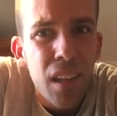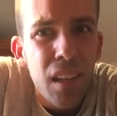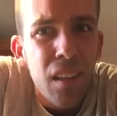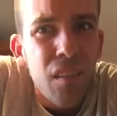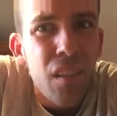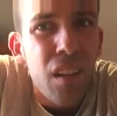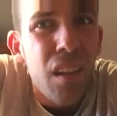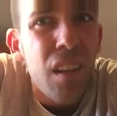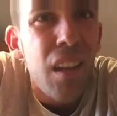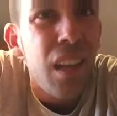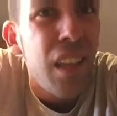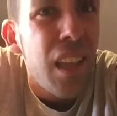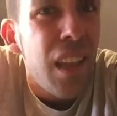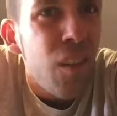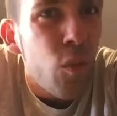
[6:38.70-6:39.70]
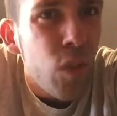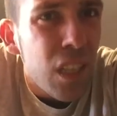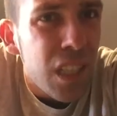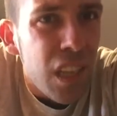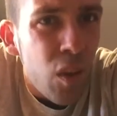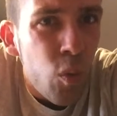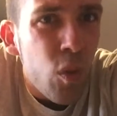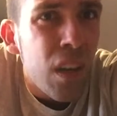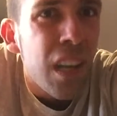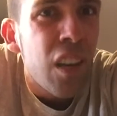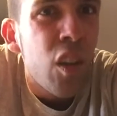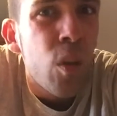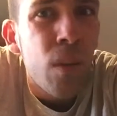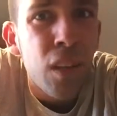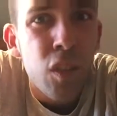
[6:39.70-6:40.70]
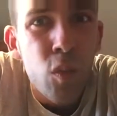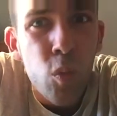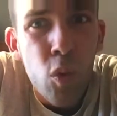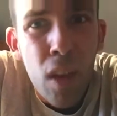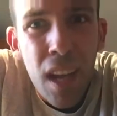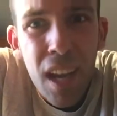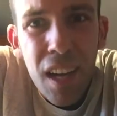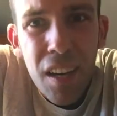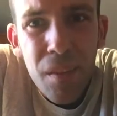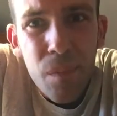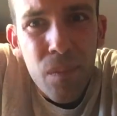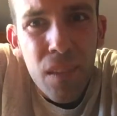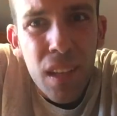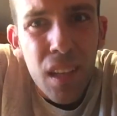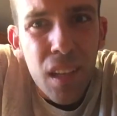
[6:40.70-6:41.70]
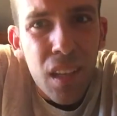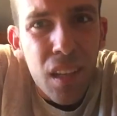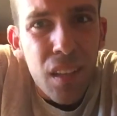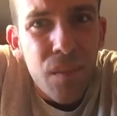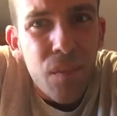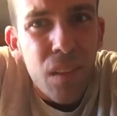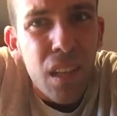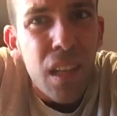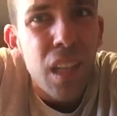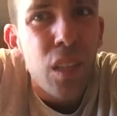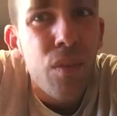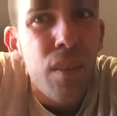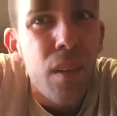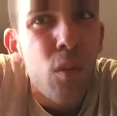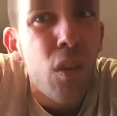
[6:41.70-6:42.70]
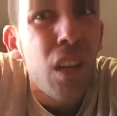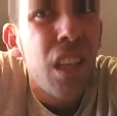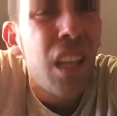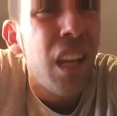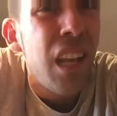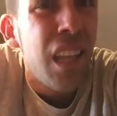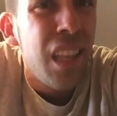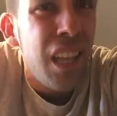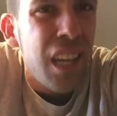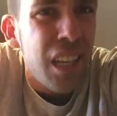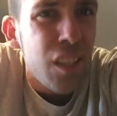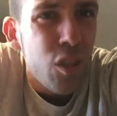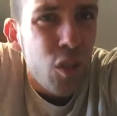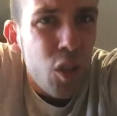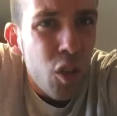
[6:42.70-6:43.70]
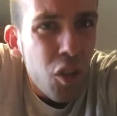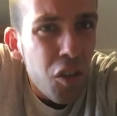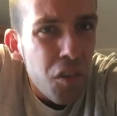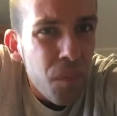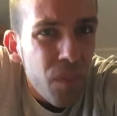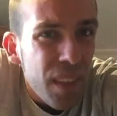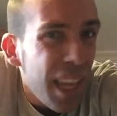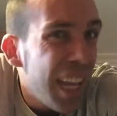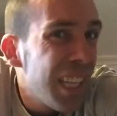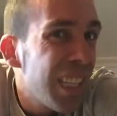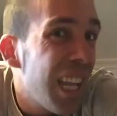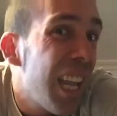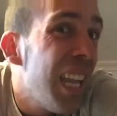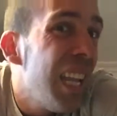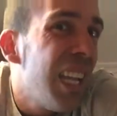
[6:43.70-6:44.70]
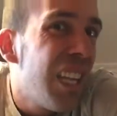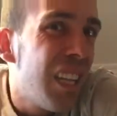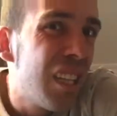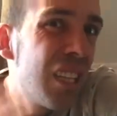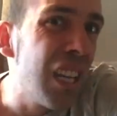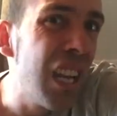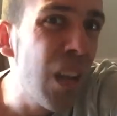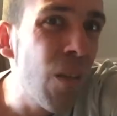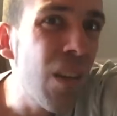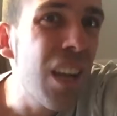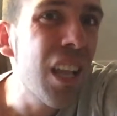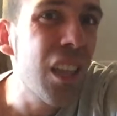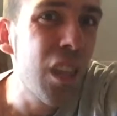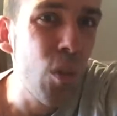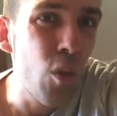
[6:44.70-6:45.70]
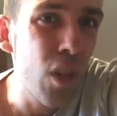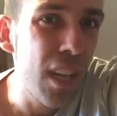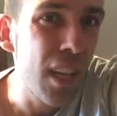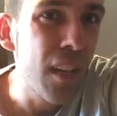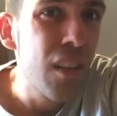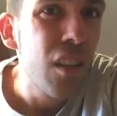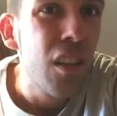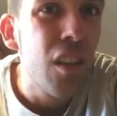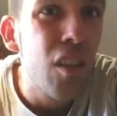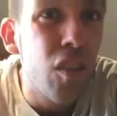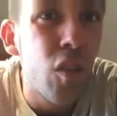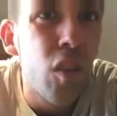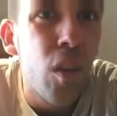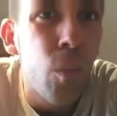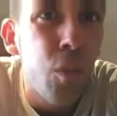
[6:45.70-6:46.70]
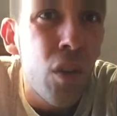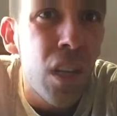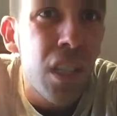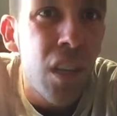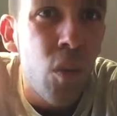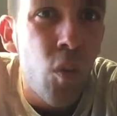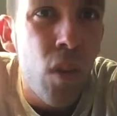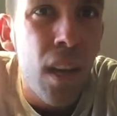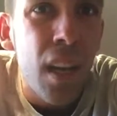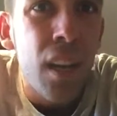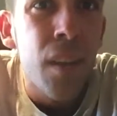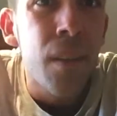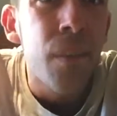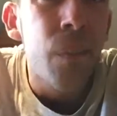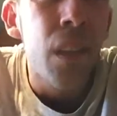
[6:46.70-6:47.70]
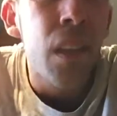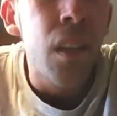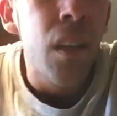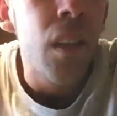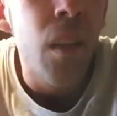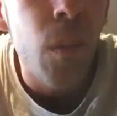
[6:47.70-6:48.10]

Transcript: le da una salud cardiovascular, les favorece la digestión, es increíble la cebolla, os lo puedo asegurar. Pues